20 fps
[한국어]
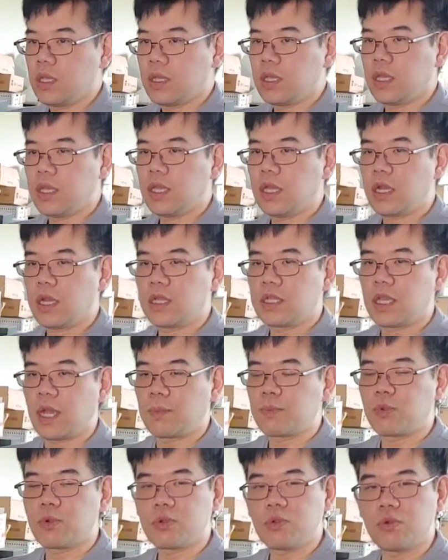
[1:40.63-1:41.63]
얘네가 이제
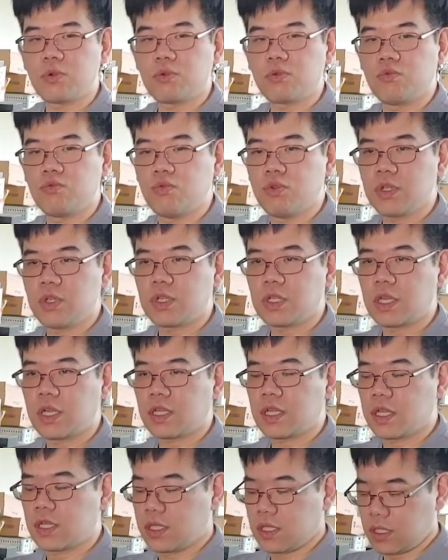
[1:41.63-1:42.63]
압도적으로 우위를
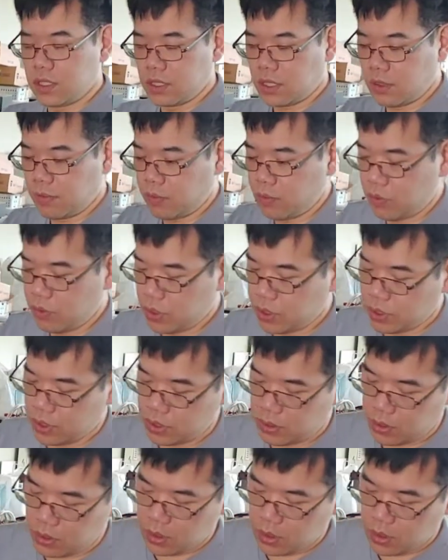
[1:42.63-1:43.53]
차지하지 않을까 보고 있어요.